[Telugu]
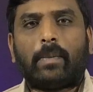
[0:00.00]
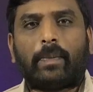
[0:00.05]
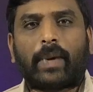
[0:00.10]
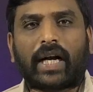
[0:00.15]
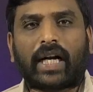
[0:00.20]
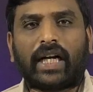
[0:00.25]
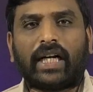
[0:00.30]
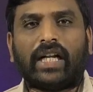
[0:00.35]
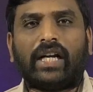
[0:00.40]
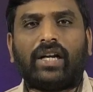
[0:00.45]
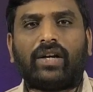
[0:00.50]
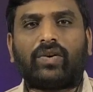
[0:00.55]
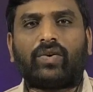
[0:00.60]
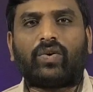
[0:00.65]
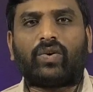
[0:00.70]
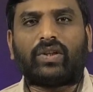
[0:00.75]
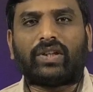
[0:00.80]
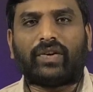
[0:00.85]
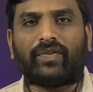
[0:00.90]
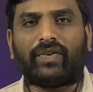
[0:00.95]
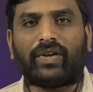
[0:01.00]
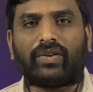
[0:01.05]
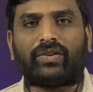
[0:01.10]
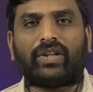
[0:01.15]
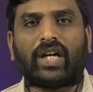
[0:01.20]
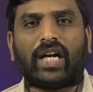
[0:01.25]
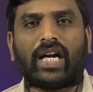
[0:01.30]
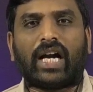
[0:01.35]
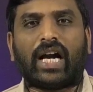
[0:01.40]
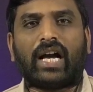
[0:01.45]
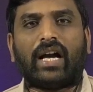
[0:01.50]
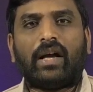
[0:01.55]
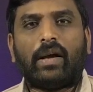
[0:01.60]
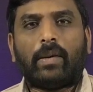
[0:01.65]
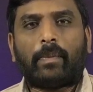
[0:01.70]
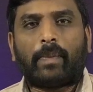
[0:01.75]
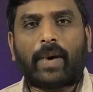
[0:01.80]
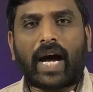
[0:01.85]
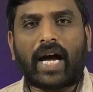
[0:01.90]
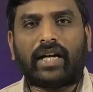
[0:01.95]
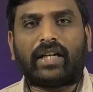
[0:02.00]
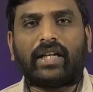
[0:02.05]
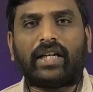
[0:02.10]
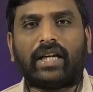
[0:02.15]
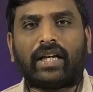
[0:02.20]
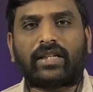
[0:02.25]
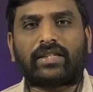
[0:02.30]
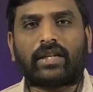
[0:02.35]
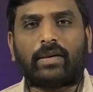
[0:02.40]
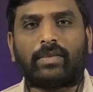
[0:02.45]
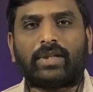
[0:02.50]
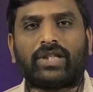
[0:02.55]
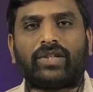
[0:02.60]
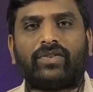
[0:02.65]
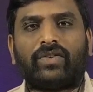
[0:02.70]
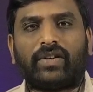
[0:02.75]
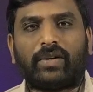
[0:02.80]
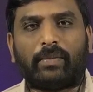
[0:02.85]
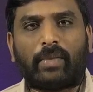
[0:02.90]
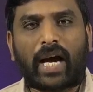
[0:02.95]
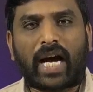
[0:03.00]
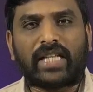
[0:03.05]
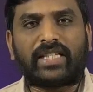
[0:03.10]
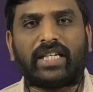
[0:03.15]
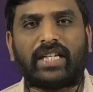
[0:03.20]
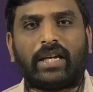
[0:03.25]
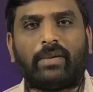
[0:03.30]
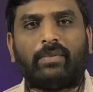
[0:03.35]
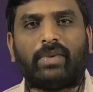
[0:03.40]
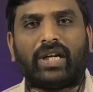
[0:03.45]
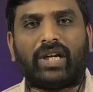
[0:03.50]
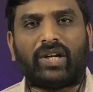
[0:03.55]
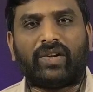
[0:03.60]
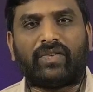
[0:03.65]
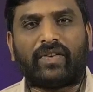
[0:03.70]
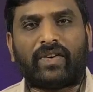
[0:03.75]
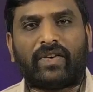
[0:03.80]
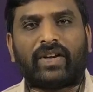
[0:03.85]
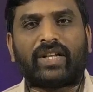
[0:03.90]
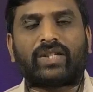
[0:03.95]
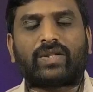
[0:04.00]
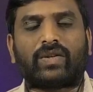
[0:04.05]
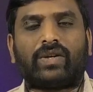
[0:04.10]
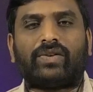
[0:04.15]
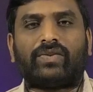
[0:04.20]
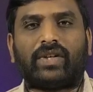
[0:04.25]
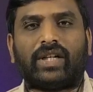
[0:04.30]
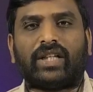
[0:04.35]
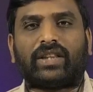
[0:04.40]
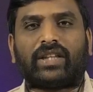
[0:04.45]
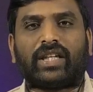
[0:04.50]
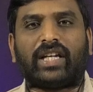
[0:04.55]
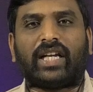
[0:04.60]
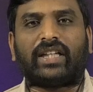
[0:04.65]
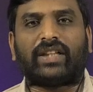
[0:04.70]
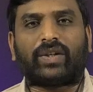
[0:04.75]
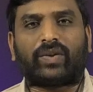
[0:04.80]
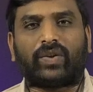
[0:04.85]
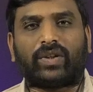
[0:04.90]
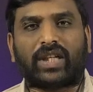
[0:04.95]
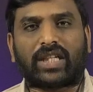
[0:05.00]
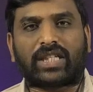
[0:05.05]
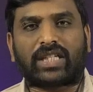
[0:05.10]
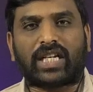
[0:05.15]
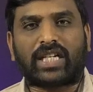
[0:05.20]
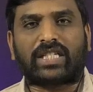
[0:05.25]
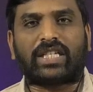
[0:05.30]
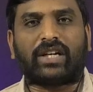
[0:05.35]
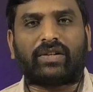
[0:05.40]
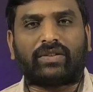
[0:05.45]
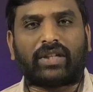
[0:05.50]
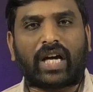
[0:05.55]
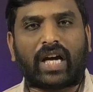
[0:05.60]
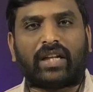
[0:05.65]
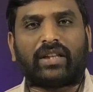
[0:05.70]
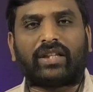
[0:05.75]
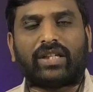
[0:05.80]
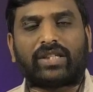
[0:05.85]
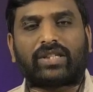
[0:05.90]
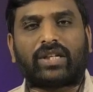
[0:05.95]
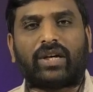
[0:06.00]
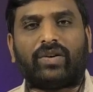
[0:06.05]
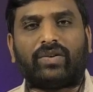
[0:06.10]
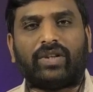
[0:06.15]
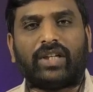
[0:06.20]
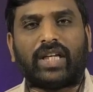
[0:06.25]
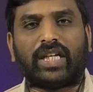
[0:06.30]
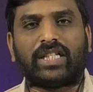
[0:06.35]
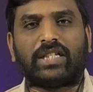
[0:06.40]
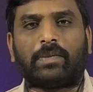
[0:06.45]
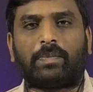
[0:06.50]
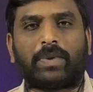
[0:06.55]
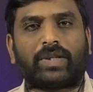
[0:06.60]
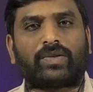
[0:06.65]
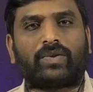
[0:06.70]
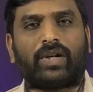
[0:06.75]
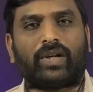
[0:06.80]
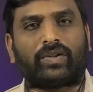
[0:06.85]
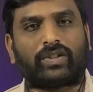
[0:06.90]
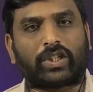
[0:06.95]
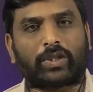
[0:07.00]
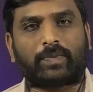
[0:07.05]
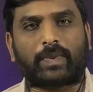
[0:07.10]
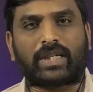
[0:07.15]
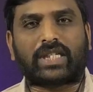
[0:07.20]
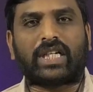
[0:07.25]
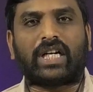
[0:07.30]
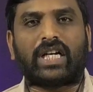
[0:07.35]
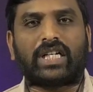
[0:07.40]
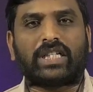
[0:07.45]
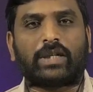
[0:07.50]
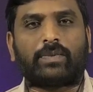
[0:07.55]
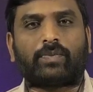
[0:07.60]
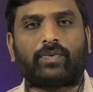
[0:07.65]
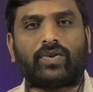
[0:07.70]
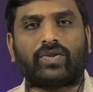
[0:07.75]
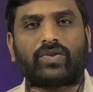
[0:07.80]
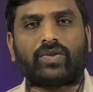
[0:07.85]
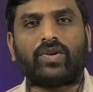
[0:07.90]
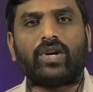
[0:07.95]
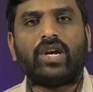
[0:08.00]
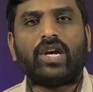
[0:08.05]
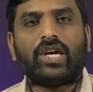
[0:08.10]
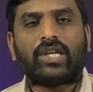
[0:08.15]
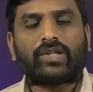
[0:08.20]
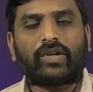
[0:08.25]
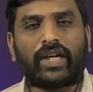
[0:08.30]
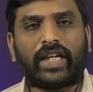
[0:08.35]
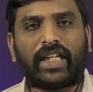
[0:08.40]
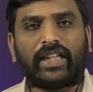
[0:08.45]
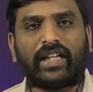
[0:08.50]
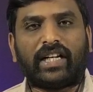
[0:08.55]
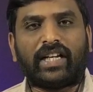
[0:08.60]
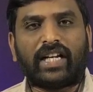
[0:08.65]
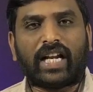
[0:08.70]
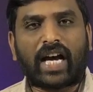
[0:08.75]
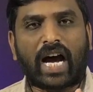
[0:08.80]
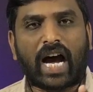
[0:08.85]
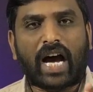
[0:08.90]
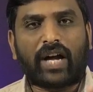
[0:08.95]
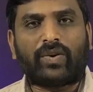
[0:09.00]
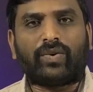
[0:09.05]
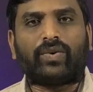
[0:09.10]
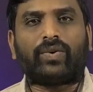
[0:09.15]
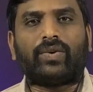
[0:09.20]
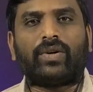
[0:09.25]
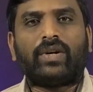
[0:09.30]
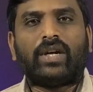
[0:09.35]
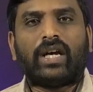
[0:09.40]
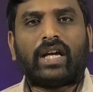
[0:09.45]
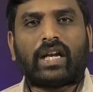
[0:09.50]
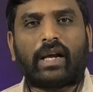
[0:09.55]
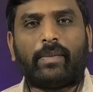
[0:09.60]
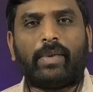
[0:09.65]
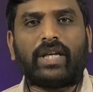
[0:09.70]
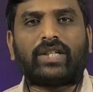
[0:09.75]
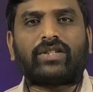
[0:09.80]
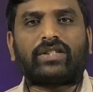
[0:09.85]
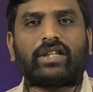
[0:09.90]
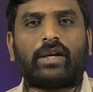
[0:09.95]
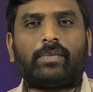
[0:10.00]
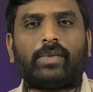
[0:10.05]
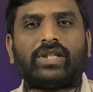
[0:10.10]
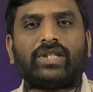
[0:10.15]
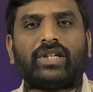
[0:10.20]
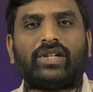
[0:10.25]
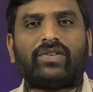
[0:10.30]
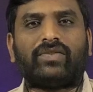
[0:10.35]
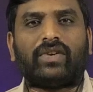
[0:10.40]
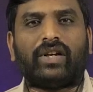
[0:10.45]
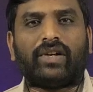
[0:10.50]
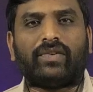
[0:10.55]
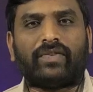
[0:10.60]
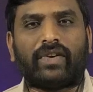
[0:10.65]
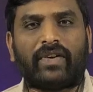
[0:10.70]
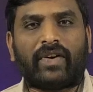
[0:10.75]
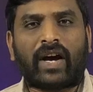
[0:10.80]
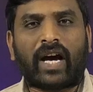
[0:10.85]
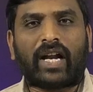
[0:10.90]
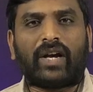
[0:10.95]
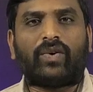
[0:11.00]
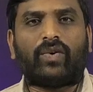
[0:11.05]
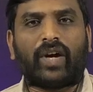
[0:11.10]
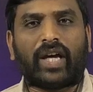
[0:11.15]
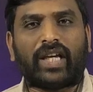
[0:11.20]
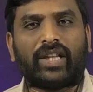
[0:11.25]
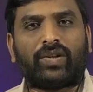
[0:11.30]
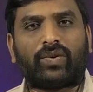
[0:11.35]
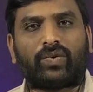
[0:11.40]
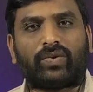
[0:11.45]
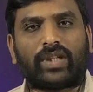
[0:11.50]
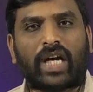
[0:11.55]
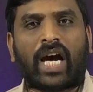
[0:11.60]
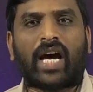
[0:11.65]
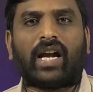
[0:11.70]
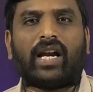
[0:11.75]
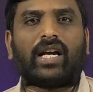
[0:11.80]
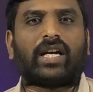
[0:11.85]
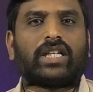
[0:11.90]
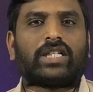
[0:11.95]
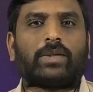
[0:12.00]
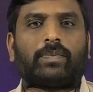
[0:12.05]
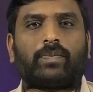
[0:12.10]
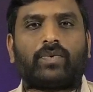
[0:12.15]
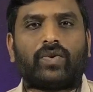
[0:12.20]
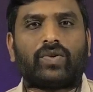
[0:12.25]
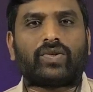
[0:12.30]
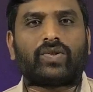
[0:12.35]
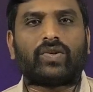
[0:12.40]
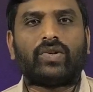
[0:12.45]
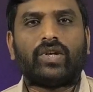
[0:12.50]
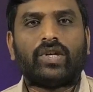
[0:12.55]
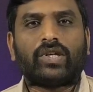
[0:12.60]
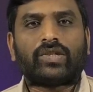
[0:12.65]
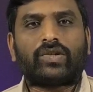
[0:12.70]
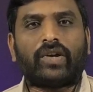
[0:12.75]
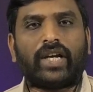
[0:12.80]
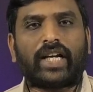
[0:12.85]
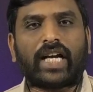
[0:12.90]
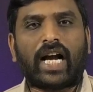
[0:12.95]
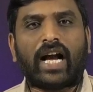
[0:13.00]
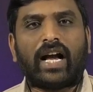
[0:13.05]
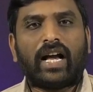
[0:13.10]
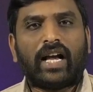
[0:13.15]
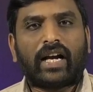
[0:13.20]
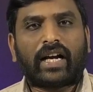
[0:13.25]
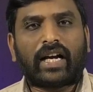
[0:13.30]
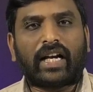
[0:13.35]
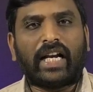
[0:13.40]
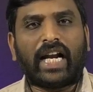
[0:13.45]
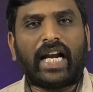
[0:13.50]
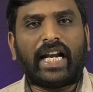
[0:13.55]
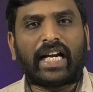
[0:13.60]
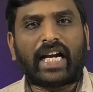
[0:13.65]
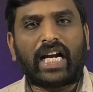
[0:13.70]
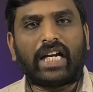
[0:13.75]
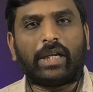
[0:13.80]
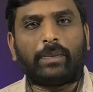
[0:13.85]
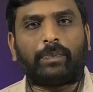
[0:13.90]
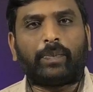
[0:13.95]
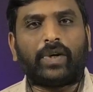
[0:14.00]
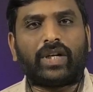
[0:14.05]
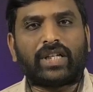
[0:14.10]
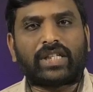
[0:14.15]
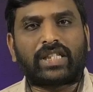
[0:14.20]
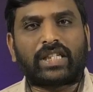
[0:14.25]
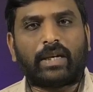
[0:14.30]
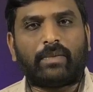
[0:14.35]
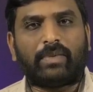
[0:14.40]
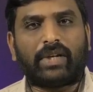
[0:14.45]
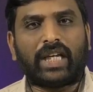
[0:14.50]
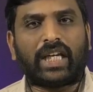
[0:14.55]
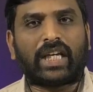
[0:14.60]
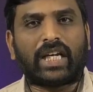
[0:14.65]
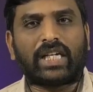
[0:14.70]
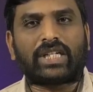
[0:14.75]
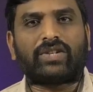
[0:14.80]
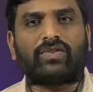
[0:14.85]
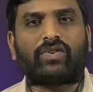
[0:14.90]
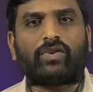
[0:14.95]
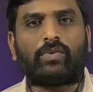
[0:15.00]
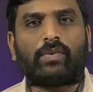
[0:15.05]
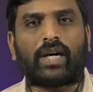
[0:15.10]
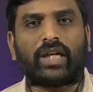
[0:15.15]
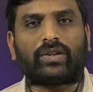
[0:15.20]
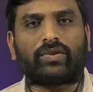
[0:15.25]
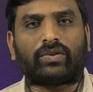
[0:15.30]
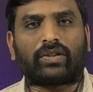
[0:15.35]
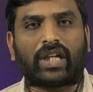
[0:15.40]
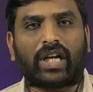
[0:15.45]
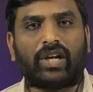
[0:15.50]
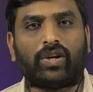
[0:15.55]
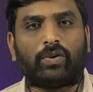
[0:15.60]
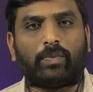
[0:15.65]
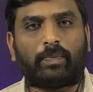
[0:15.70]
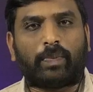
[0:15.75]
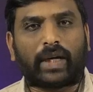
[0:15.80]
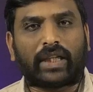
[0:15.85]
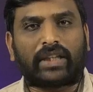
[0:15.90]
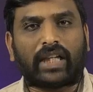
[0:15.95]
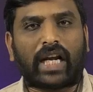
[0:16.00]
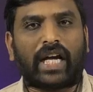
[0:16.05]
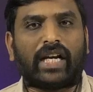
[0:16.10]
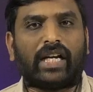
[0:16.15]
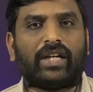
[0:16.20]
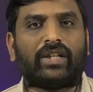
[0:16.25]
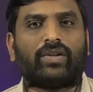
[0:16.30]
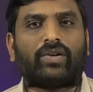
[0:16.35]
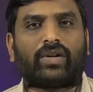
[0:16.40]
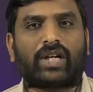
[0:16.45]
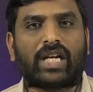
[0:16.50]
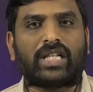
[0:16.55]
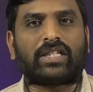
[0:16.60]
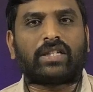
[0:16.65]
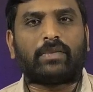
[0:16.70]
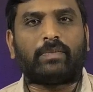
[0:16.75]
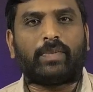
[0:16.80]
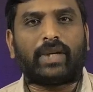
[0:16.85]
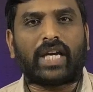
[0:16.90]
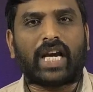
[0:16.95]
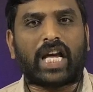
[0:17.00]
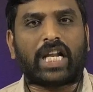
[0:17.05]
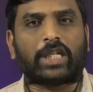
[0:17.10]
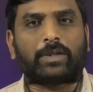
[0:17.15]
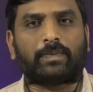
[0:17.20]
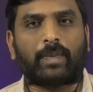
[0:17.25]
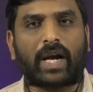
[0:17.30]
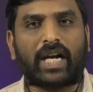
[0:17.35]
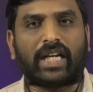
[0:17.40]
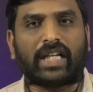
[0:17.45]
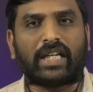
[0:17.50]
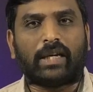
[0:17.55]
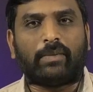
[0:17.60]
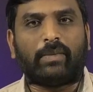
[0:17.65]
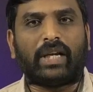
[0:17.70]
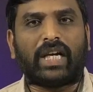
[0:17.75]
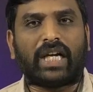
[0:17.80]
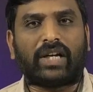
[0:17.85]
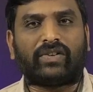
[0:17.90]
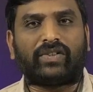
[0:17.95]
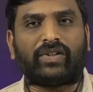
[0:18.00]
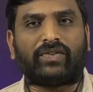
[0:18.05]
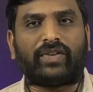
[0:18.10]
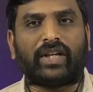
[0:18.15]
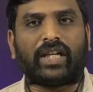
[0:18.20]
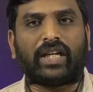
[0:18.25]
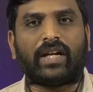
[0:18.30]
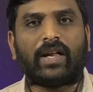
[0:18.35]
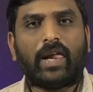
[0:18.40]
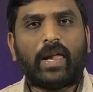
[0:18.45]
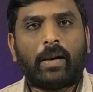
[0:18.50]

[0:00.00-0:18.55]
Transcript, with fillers: ప్రకటనలకు కొంత విరుద్ధంగా పార్టీకి సంబంధించినటువంటి మాజీ ఎమ్మెల్యేలు వివరిస్తున్నటువంటి తీరైతే కొంత చర్చకు దారితీస్తూ ఉంది అని చెప్పేసి కూడా కొంత స్పష్టంగా చెప్పుకోవచ్చు సో అయితే నిన్న ఆరూరు రమేష్కు సంబంధించినటువంటి వ్యవహారం కూడా ఇందుకు ఉదాహరణగా చెప్పుకోవచ్చు సో ఇక కర్ణాటక డిప్యూటీ సీఎం డీకే శివకుమార్తో తనడు భద్రారెడ్డితో కలిసి బీఆర్ఎస్ పార్టీ ఎమ్మెల్యేగా ఉన్నటువంటి